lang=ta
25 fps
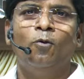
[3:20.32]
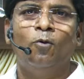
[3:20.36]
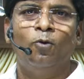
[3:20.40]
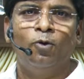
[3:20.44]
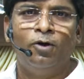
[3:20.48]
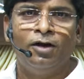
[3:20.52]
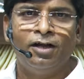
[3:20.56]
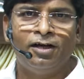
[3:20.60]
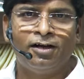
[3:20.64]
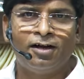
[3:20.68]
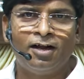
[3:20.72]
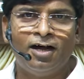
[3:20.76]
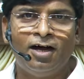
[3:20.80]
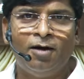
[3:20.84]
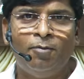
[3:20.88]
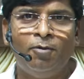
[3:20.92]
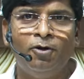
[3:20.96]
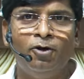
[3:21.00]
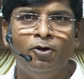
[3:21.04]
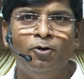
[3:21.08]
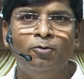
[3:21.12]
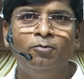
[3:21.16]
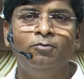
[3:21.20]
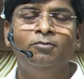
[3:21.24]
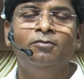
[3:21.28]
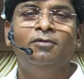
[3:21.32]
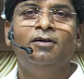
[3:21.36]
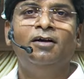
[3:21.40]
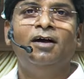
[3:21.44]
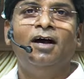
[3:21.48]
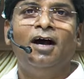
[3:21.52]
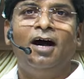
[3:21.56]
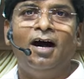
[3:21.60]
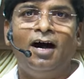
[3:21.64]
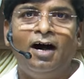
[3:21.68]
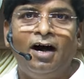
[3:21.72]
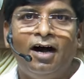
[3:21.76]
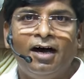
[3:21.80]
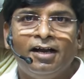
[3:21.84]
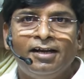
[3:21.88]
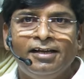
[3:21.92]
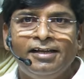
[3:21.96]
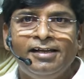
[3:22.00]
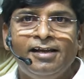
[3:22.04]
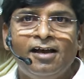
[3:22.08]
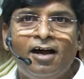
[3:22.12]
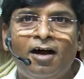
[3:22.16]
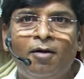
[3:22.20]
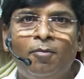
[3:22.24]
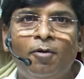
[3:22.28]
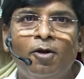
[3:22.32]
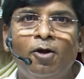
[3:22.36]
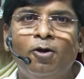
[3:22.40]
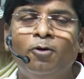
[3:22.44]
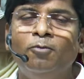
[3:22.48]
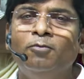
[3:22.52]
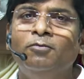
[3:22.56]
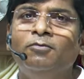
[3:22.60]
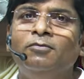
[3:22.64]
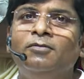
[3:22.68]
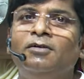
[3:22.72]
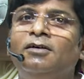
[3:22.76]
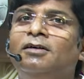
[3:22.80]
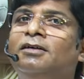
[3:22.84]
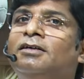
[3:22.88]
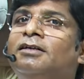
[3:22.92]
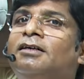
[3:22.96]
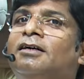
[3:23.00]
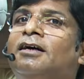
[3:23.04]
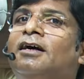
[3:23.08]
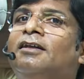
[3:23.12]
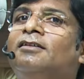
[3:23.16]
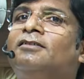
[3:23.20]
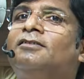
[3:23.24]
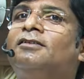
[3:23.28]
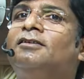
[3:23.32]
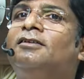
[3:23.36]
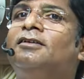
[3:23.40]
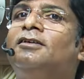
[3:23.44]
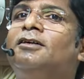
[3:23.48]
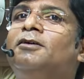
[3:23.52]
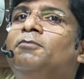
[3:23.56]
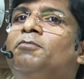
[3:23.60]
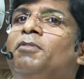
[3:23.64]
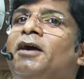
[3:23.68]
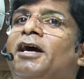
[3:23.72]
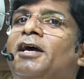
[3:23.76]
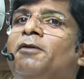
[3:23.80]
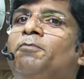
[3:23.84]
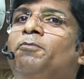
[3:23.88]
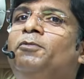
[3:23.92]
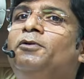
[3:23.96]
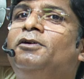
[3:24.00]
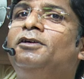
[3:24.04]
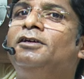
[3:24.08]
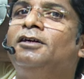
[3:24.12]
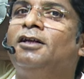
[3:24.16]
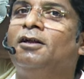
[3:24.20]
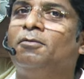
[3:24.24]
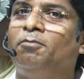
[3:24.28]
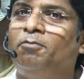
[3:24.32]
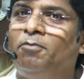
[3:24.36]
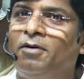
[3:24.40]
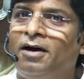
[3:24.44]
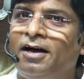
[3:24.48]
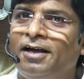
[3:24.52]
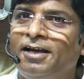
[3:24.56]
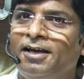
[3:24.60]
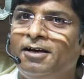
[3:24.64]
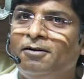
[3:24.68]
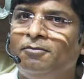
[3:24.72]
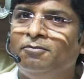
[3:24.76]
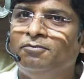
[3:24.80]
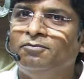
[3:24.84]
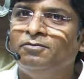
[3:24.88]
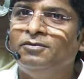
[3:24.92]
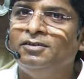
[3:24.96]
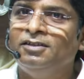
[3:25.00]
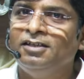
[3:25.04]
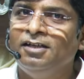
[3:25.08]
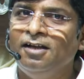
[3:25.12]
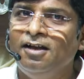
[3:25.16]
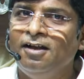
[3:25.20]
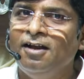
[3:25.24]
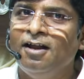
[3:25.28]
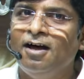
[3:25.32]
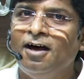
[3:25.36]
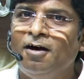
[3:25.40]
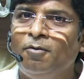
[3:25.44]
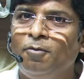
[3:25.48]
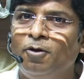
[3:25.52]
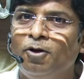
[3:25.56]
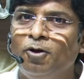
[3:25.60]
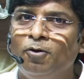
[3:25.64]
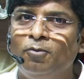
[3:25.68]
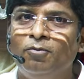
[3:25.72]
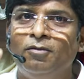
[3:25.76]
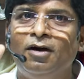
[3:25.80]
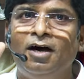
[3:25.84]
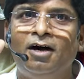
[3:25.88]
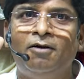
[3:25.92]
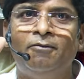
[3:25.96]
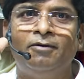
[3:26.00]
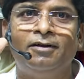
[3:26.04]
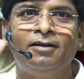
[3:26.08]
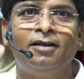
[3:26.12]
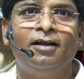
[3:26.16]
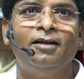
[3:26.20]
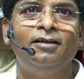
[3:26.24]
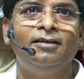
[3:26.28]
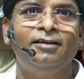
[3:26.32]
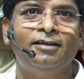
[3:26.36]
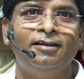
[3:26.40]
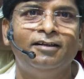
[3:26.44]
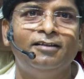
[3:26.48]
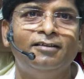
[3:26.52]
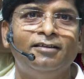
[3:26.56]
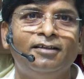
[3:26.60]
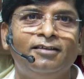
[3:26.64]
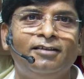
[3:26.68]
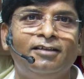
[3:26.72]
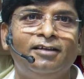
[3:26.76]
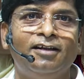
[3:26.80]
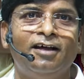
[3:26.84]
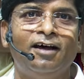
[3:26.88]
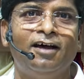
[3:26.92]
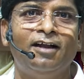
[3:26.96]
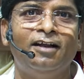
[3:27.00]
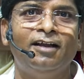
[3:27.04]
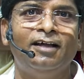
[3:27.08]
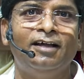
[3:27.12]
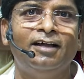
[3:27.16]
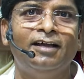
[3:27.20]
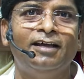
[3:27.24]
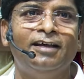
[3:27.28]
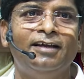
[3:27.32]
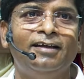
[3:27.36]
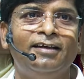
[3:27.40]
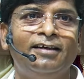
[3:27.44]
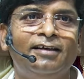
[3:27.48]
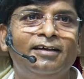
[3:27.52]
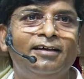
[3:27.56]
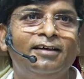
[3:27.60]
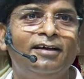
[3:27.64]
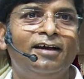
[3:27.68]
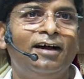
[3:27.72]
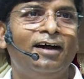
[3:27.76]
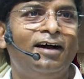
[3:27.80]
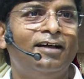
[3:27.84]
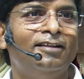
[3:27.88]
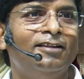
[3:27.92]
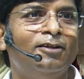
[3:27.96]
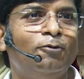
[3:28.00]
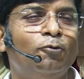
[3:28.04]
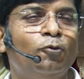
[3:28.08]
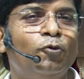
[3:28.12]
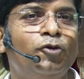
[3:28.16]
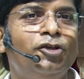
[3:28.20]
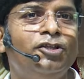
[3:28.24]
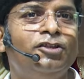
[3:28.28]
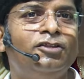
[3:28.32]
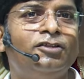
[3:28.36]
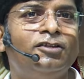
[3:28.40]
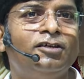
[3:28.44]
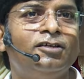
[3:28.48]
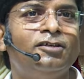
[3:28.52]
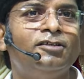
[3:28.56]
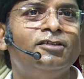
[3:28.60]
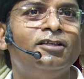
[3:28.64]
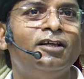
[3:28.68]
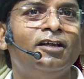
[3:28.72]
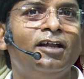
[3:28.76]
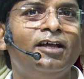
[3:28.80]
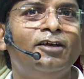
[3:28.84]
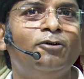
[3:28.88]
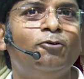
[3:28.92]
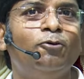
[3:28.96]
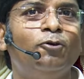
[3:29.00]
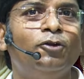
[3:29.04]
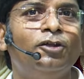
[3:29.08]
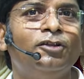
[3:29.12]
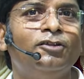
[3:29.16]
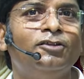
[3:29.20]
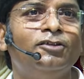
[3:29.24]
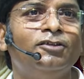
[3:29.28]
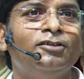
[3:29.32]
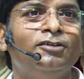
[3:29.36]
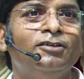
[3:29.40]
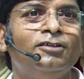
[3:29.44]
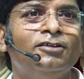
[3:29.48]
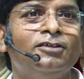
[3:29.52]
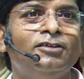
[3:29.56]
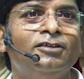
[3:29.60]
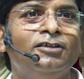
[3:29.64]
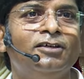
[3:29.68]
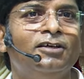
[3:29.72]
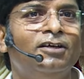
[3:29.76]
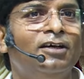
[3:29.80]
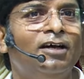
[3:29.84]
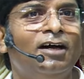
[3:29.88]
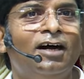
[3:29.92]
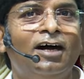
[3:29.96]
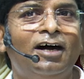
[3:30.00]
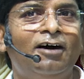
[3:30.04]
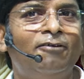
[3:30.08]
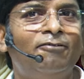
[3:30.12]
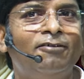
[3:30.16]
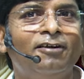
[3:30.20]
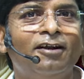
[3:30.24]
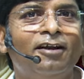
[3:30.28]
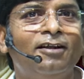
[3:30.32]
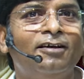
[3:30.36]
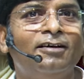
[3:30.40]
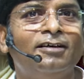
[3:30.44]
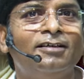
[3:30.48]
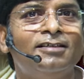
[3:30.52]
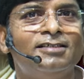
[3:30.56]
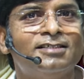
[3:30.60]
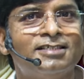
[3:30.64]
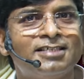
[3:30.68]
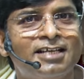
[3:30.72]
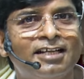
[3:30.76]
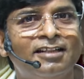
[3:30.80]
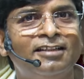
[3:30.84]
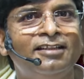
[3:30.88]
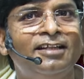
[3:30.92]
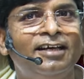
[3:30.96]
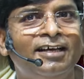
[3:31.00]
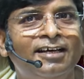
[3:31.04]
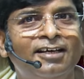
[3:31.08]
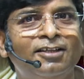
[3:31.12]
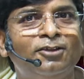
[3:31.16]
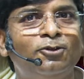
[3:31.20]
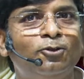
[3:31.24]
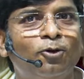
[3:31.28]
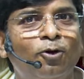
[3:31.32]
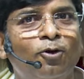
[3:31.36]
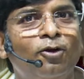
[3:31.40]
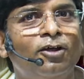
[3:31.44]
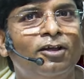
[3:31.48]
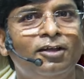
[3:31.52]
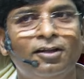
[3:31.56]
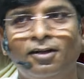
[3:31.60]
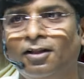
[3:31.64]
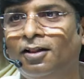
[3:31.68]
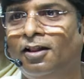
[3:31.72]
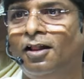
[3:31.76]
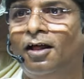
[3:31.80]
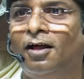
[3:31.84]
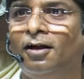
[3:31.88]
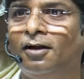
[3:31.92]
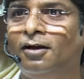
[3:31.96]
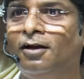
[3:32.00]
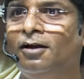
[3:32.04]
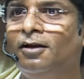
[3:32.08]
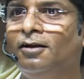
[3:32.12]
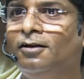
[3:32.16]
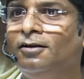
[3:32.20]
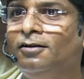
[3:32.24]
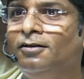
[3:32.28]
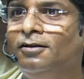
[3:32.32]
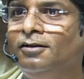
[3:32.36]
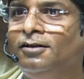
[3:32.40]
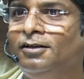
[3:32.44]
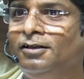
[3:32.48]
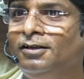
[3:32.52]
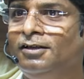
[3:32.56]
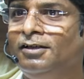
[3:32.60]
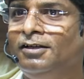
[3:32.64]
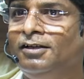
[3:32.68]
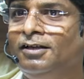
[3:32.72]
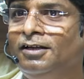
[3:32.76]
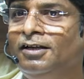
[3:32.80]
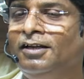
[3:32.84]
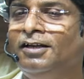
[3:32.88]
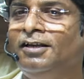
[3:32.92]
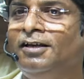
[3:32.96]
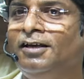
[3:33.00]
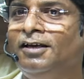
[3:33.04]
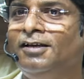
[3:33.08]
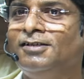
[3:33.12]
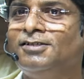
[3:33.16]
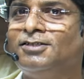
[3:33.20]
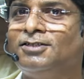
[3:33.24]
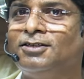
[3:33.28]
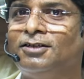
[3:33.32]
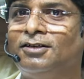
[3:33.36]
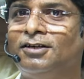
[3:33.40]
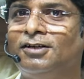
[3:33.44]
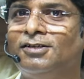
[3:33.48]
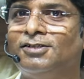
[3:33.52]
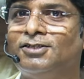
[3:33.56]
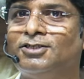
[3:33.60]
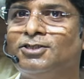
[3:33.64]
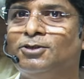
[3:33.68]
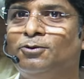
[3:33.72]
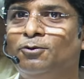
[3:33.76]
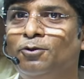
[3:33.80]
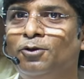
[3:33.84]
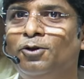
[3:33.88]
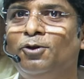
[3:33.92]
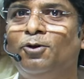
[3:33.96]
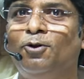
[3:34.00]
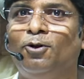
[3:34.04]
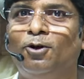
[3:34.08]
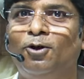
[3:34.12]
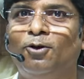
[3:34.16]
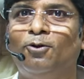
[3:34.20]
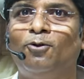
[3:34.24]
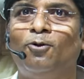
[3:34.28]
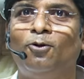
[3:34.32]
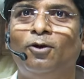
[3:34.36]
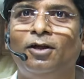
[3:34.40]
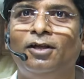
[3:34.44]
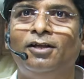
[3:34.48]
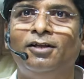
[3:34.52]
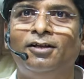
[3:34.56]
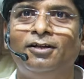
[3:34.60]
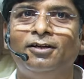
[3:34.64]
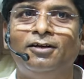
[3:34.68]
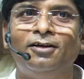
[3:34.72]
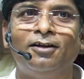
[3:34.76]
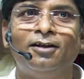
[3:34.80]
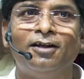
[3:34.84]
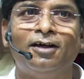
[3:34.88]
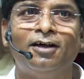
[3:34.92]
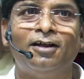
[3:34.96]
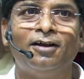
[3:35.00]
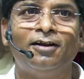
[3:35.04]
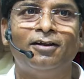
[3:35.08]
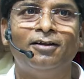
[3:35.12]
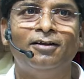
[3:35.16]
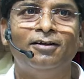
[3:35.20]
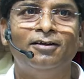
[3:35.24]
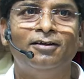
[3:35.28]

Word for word: உணராமலும் அறியாமலும் கர்த்தருக்கு பயப்படுகிற பயம் இல்லாமலும் அவர்கள் இருந்ததினாலே அந்த உயிர்த்தெழுதலை குறித்து அவர்களுக்கு சந்தேகத்தோடு இருந்தார்கள் இன்றைக்கி ஏசு கிறிஸ்து உயிரோடு கூட இருக்கிறார்